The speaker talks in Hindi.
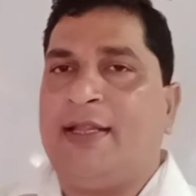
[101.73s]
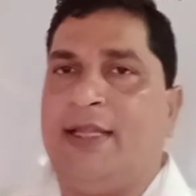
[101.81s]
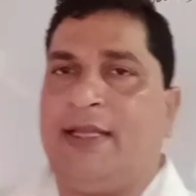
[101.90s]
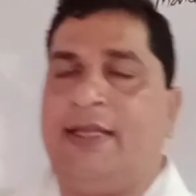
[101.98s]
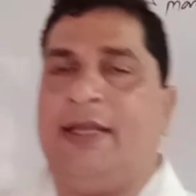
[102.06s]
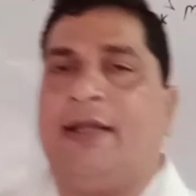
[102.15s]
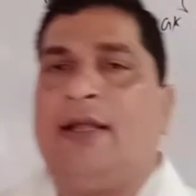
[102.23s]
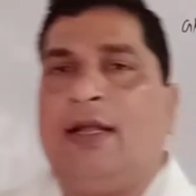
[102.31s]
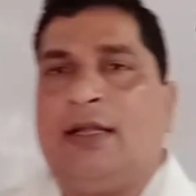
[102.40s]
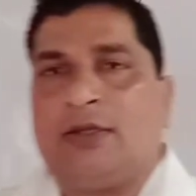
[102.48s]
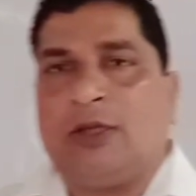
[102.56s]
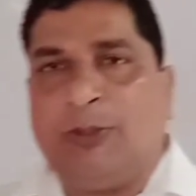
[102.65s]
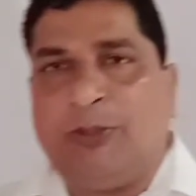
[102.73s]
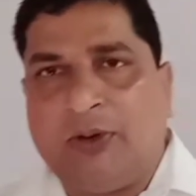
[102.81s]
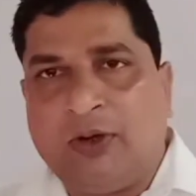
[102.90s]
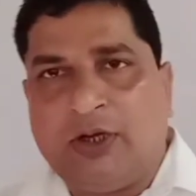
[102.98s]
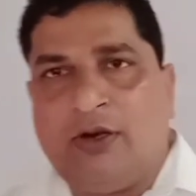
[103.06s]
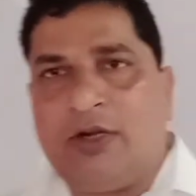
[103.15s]
देखिए तो
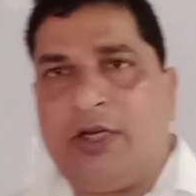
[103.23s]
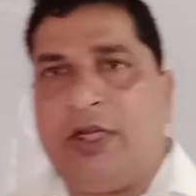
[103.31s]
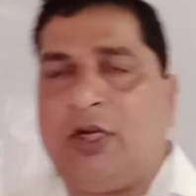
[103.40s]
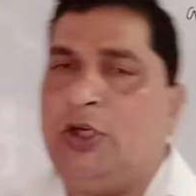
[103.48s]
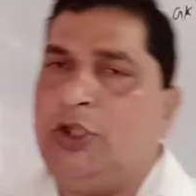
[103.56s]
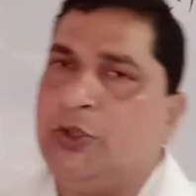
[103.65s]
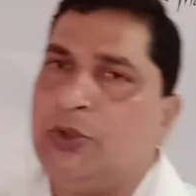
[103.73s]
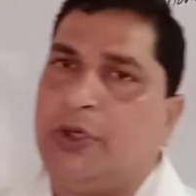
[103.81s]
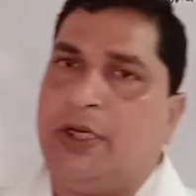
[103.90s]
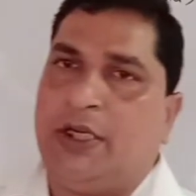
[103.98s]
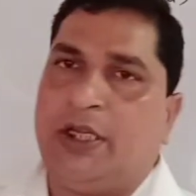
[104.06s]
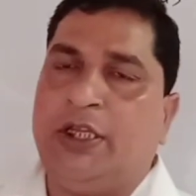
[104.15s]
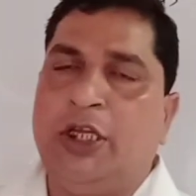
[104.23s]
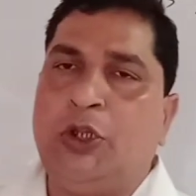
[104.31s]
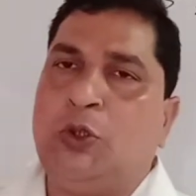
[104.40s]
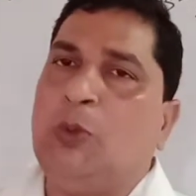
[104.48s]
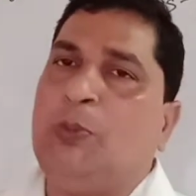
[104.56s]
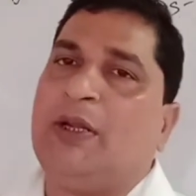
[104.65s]
प्रोक्रोटिक और यूक्रोटिक ये
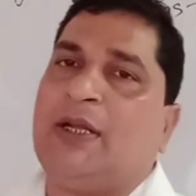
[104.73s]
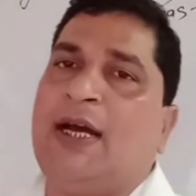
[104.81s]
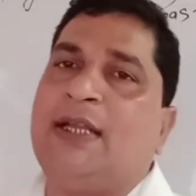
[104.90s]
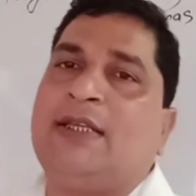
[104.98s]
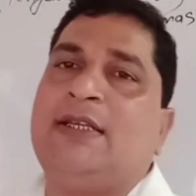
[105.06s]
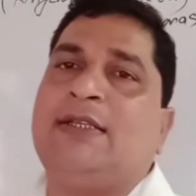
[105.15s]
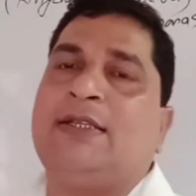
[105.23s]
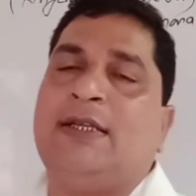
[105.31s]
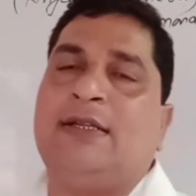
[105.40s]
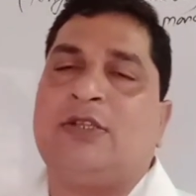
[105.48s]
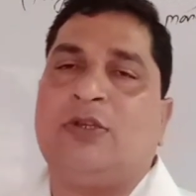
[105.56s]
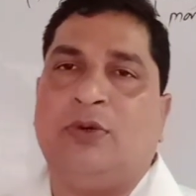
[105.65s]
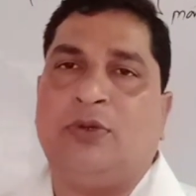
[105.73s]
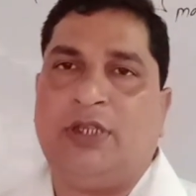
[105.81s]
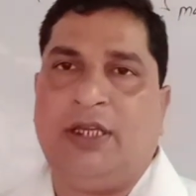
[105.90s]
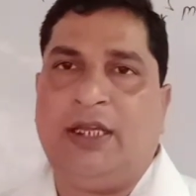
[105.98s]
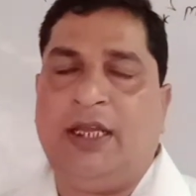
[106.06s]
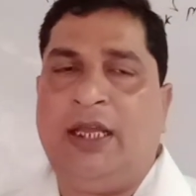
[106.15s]
दो प्रकार के सेल्स
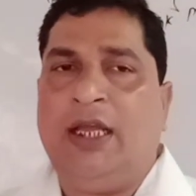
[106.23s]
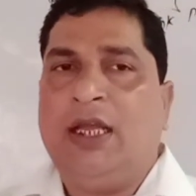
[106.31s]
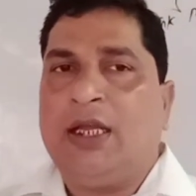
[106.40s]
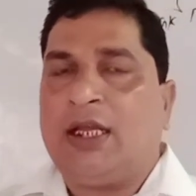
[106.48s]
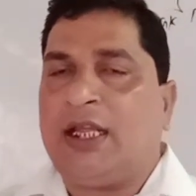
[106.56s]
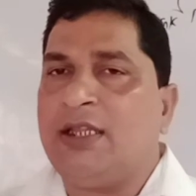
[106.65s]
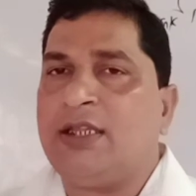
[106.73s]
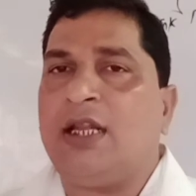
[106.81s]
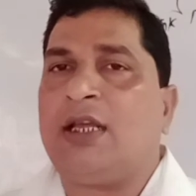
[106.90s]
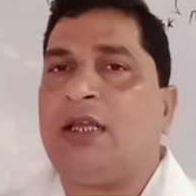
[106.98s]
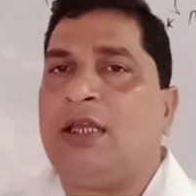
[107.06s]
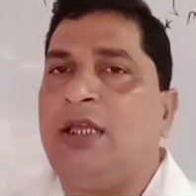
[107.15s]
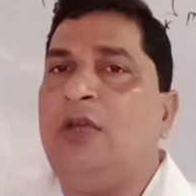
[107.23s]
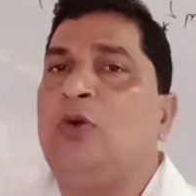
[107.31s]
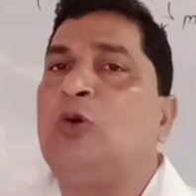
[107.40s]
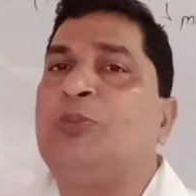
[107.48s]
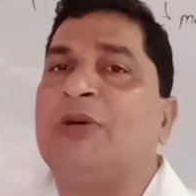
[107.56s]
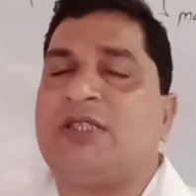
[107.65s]
होते हैं केंद्रक की
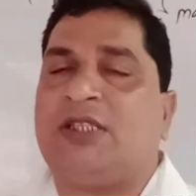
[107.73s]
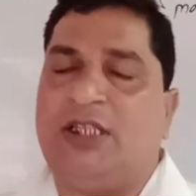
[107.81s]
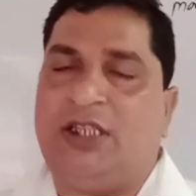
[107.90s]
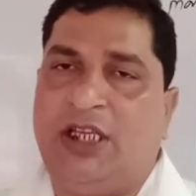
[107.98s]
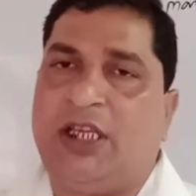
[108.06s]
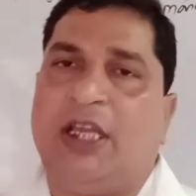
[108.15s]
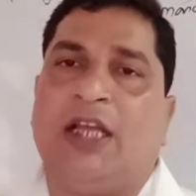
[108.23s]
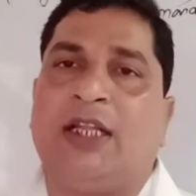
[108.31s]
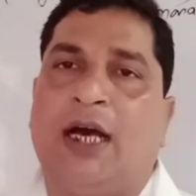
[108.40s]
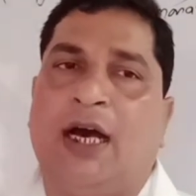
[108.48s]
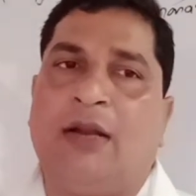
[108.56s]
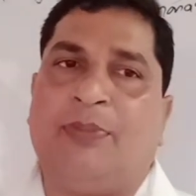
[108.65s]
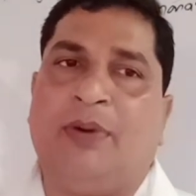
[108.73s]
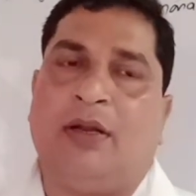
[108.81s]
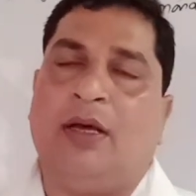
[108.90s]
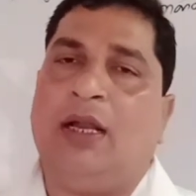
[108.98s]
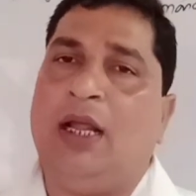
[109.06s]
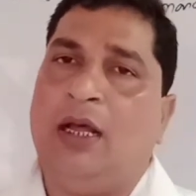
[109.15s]
उपस्थिति के आधार पर
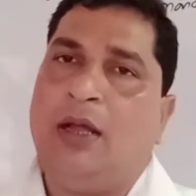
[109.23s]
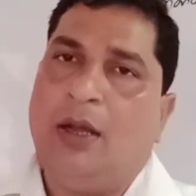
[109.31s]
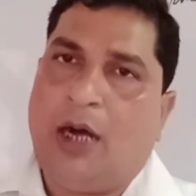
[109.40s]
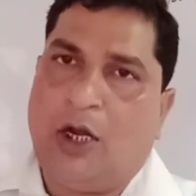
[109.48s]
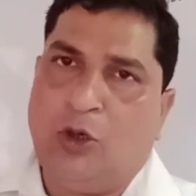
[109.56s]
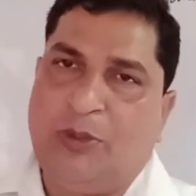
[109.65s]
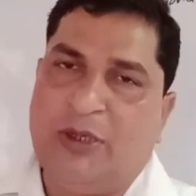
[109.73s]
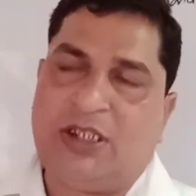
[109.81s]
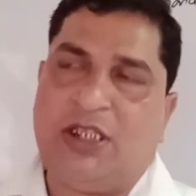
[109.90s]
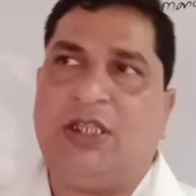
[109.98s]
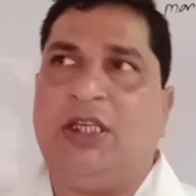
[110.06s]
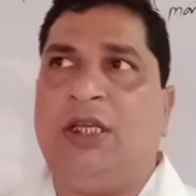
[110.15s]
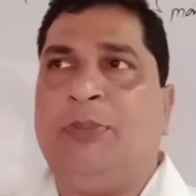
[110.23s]
है ना अनुपस्थिति